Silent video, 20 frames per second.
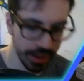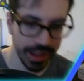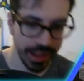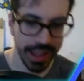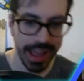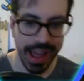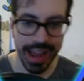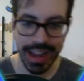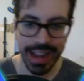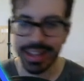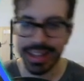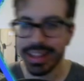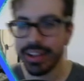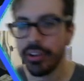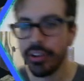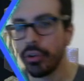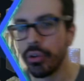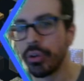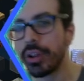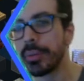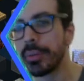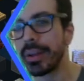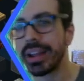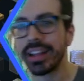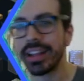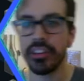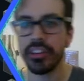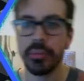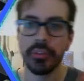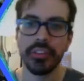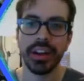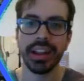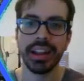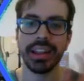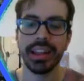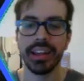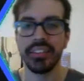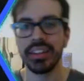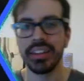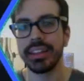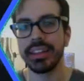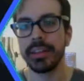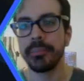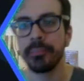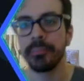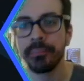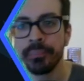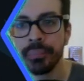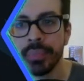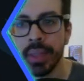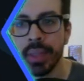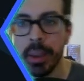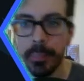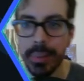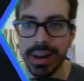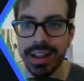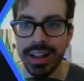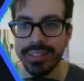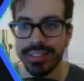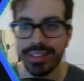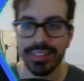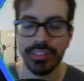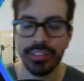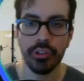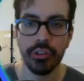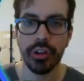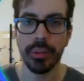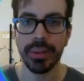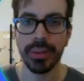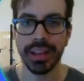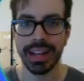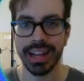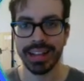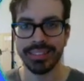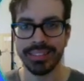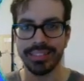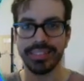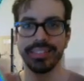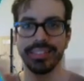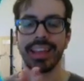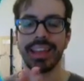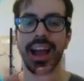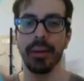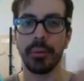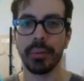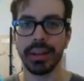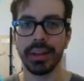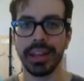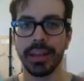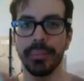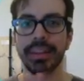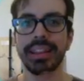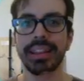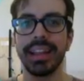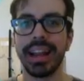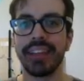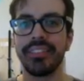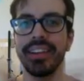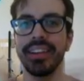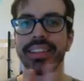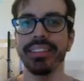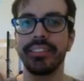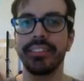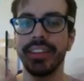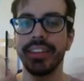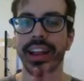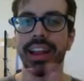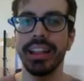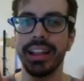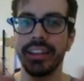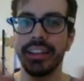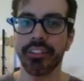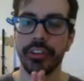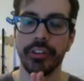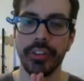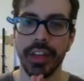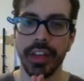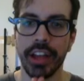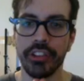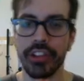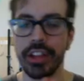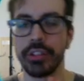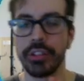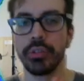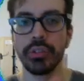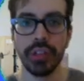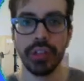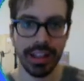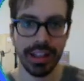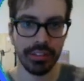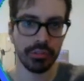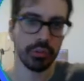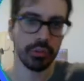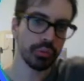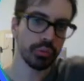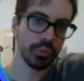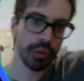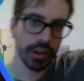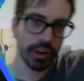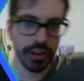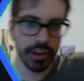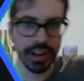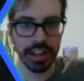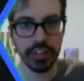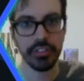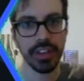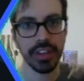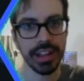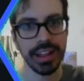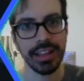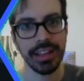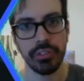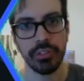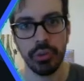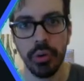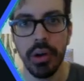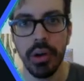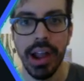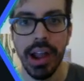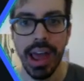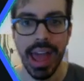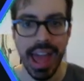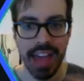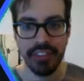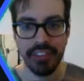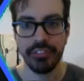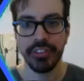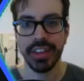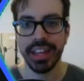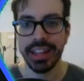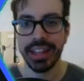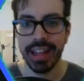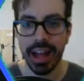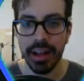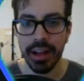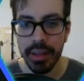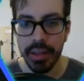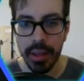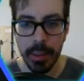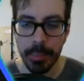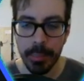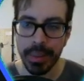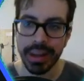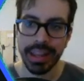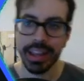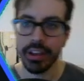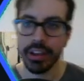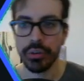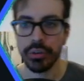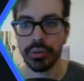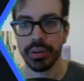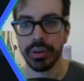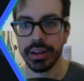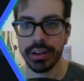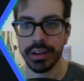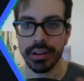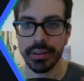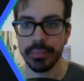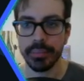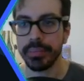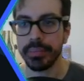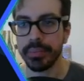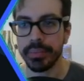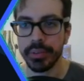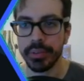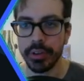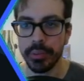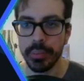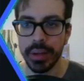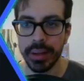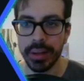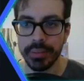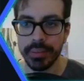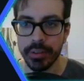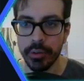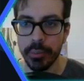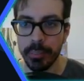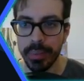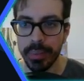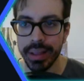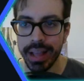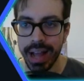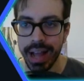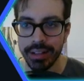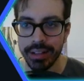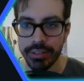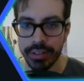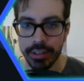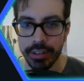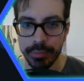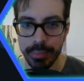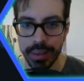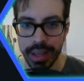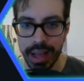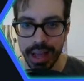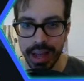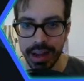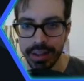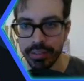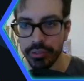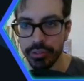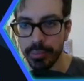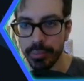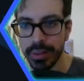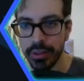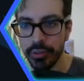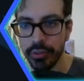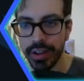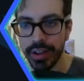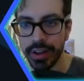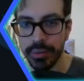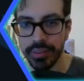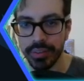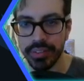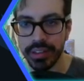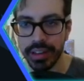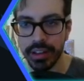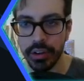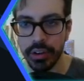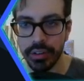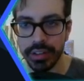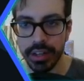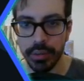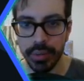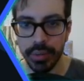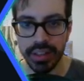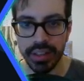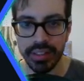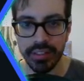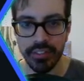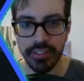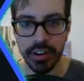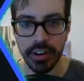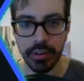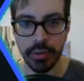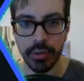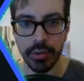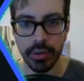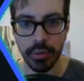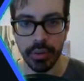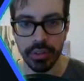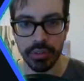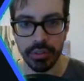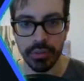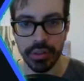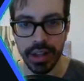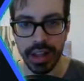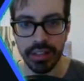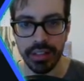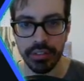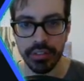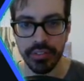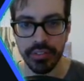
e anche dei colori perché dovremmo fare dei cavetti per la stazione, perché ragazzi siamo praticamente alla fase finale della ferrovia, cioè tutta la struttura che ho creato fino adesso è finita, perché io eh, è complicato da spiegare, insomma, devo fare questi lingotti qui che si fanno con questo di redstone, si fa